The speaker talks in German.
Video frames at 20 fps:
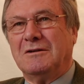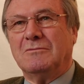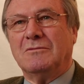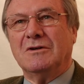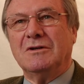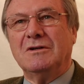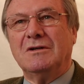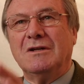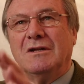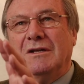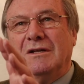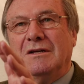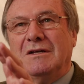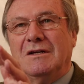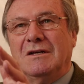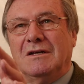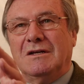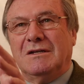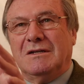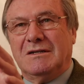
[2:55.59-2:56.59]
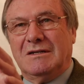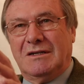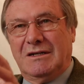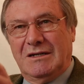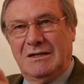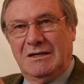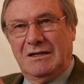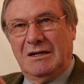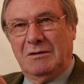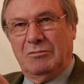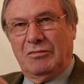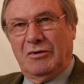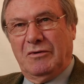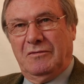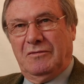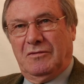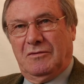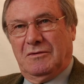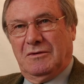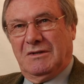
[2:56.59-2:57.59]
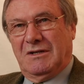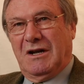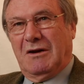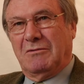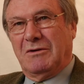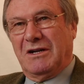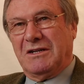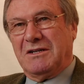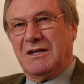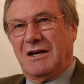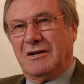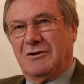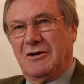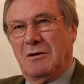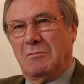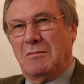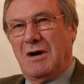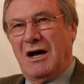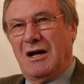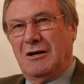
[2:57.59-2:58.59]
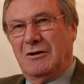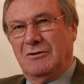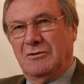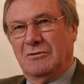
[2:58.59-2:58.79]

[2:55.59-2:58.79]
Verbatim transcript: Und die Prüfung dauert ja normal